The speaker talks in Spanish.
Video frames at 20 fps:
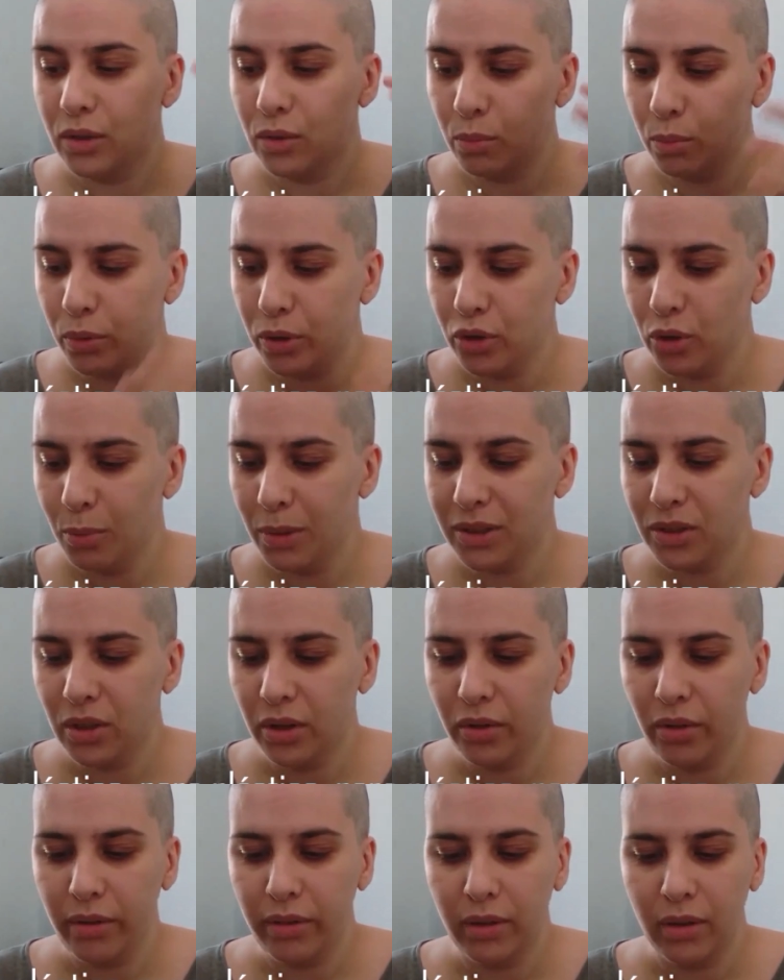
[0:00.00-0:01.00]
que es un poquito más
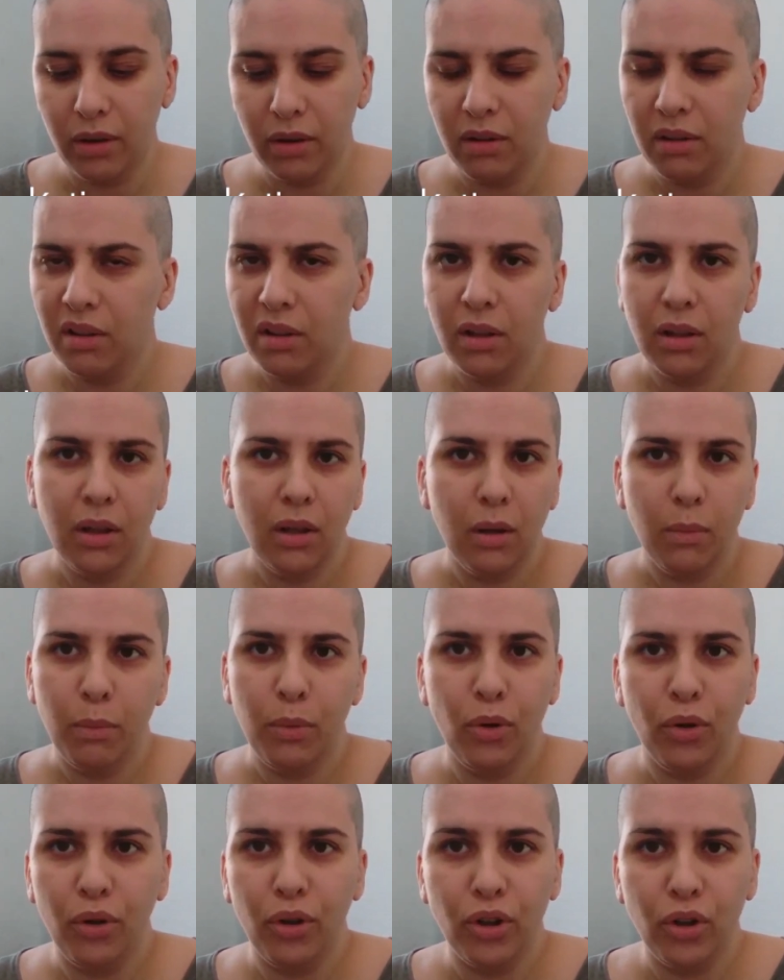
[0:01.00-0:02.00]
cara de hacer.
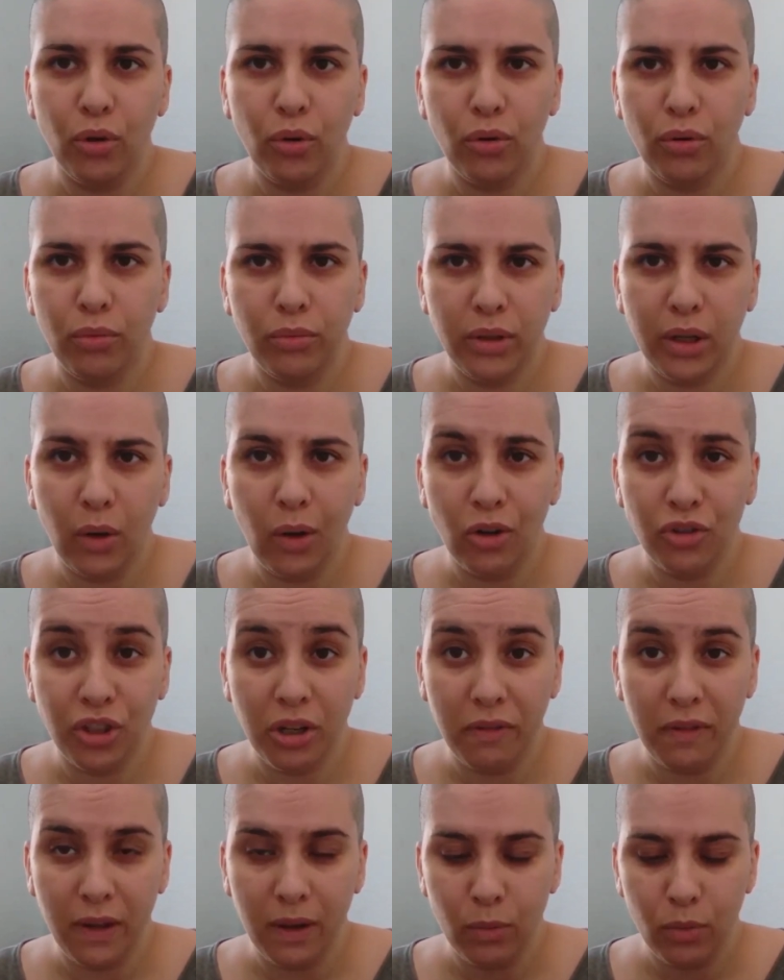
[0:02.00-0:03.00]
Pero creo que no llega a los
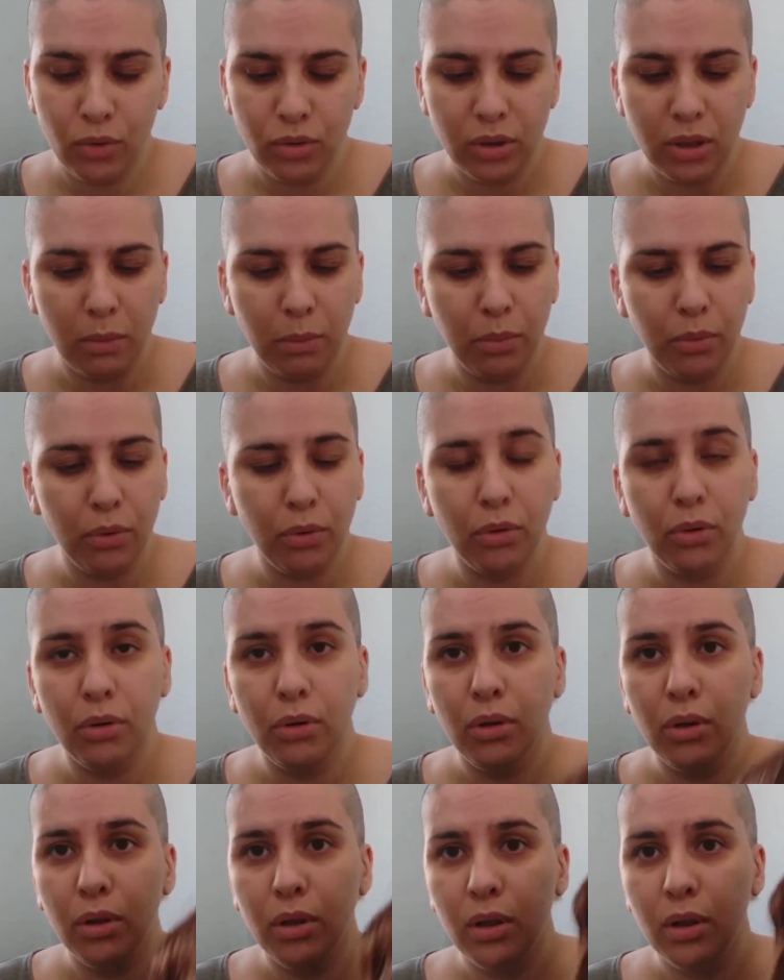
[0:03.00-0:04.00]
30 euros tampoco.